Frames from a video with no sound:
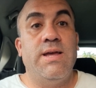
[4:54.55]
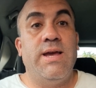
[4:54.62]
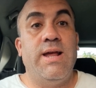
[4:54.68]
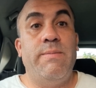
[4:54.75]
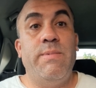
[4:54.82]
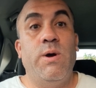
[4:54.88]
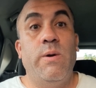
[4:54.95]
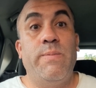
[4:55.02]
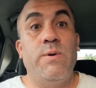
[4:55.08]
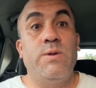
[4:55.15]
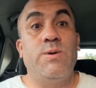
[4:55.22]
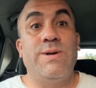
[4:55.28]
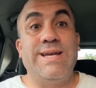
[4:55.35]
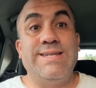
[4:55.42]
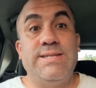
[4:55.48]
el mejor
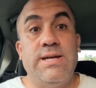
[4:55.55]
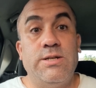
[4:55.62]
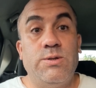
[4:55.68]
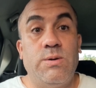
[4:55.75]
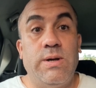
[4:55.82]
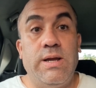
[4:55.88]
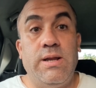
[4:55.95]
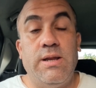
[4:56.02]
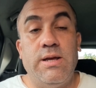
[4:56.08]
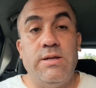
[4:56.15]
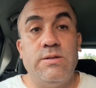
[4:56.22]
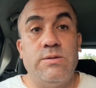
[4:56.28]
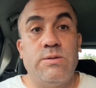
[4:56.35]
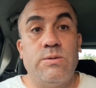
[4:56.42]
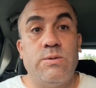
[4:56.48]
proyecto que se ha hecho en la
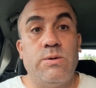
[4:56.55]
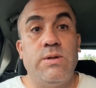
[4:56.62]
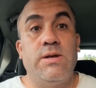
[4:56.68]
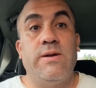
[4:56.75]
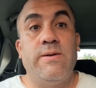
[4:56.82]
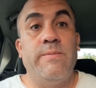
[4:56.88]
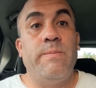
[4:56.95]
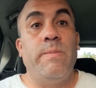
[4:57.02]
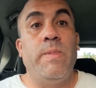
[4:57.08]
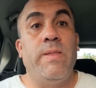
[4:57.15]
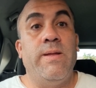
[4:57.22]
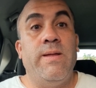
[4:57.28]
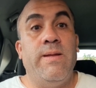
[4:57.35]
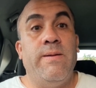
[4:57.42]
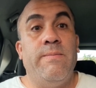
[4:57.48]
historia
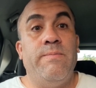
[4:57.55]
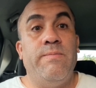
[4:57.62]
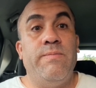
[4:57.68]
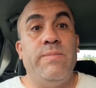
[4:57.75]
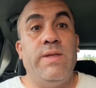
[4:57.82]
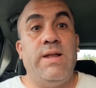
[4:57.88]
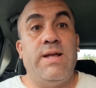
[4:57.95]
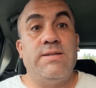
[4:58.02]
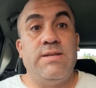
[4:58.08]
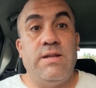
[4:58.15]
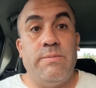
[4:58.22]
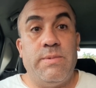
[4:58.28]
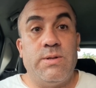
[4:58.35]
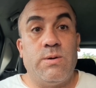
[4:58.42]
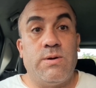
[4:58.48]
de la
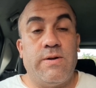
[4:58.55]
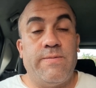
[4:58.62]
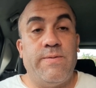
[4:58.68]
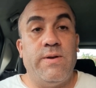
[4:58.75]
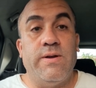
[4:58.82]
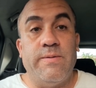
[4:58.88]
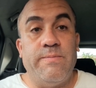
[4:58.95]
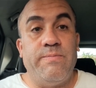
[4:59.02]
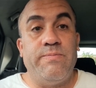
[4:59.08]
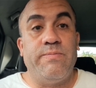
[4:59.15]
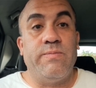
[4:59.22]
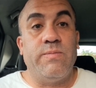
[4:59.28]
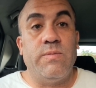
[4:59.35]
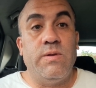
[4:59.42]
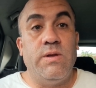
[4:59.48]
cinematografía.
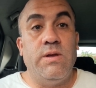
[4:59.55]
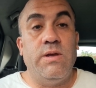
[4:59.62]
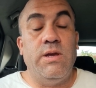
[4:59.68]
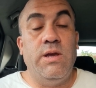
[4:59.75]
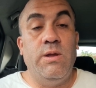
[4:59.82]
Y